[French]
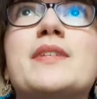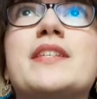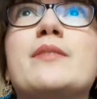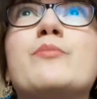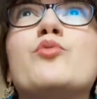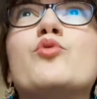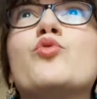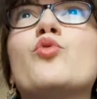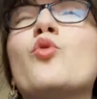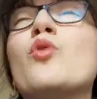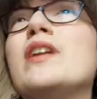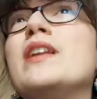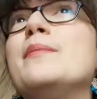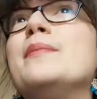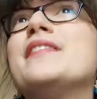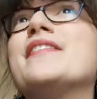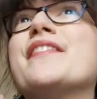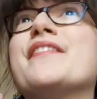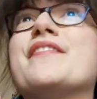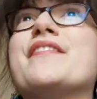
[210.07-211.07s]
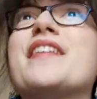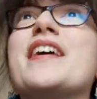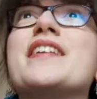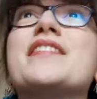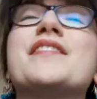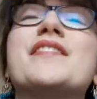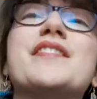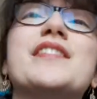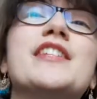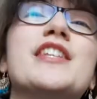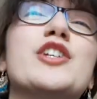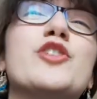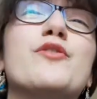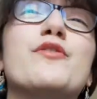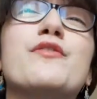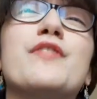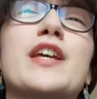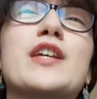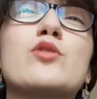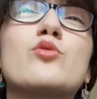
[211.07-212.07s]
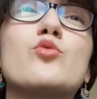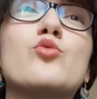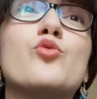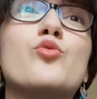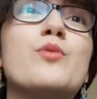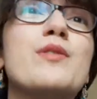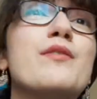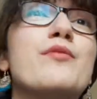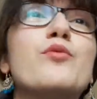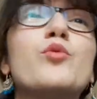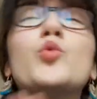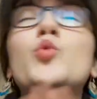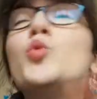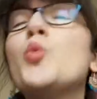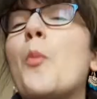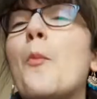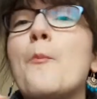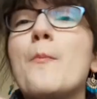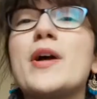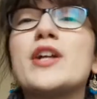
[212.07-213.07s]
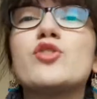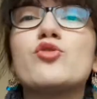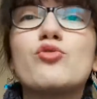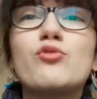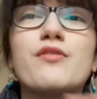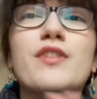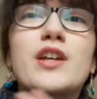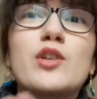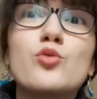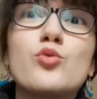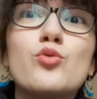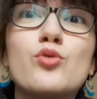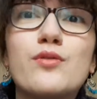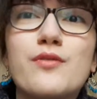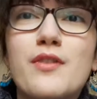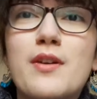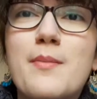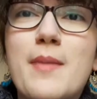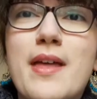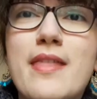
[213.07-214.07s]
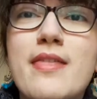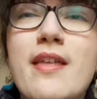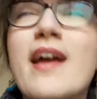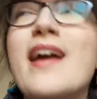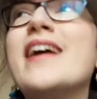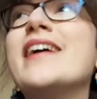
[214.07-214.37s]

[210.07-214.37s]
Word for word: c'est plutôt limite nazi versus juif ou macho versus féminin,